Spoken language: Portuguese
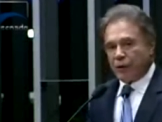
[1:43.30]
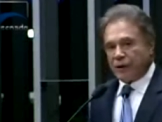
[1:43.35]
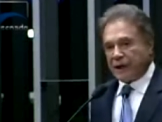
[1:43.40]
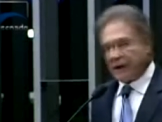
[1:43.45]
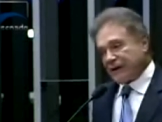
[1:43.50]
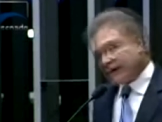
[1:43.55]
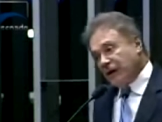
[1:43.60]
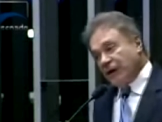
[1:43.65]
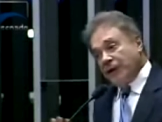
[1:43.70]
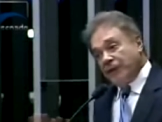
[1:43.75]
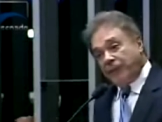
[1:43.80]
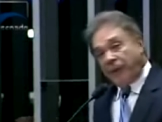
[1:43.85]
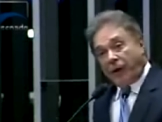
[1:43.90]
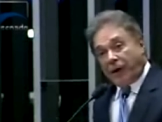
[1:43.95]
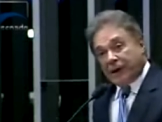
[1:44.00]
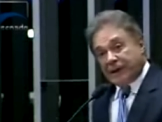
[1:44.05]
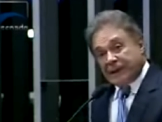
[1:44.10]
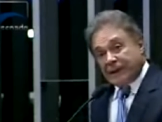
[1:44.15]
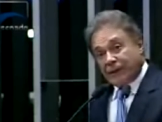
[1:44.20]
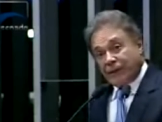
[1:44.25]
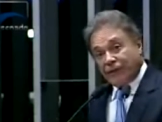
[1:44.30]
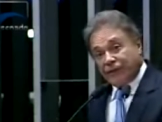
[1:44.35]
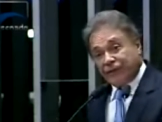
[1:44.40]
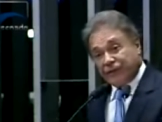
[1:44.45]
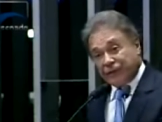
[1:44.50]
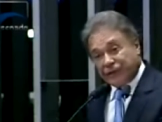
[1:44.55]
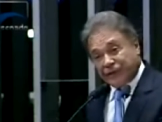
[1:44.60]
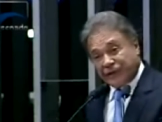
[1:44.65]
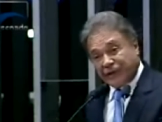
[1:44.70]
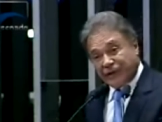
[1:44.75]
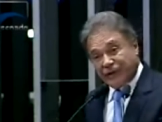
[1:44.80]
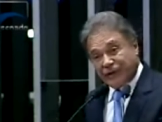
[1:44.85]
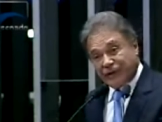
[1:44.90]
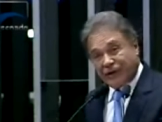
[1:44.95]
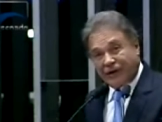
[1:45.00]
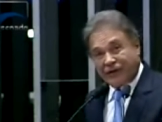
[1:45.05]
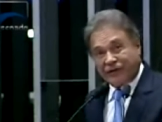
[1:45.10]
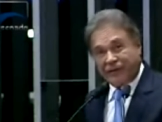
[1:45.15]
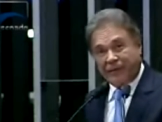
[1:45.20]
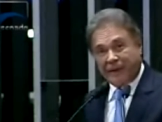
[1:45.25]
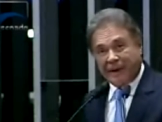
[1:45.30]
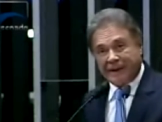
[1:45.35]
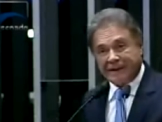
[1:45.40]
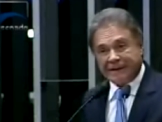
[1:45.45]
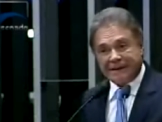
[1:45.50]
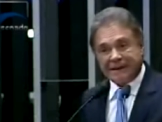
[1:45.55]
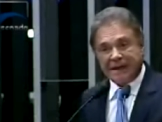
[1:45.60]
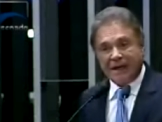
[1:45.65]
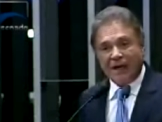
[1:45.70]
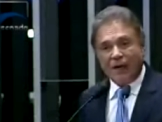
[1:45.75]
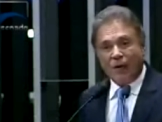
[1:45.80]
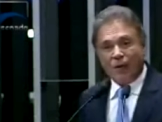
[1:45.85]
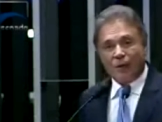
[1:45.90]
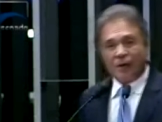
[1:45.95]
Portanto, não importa a Constituição do nosso país,